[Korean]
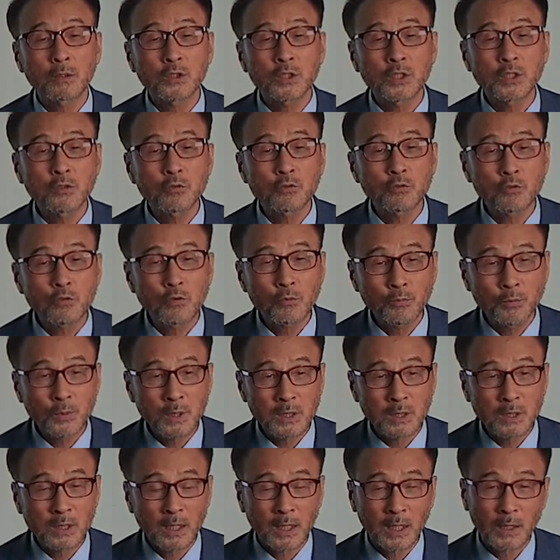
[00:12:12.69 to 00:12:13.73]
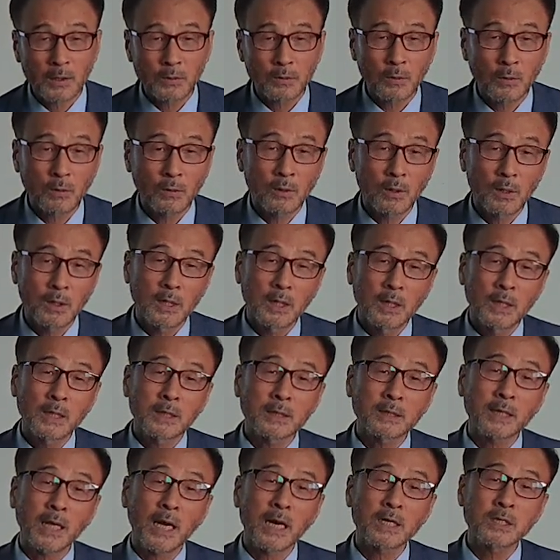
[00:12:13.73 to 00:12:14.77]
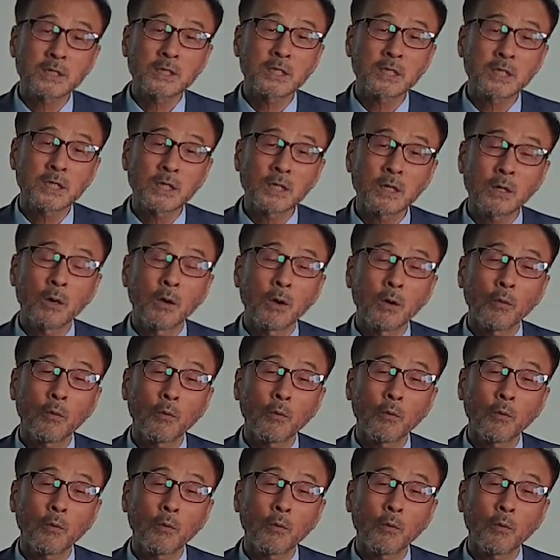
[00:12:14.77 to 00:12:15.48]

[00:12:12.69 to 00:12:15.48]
신국민들에게도 당시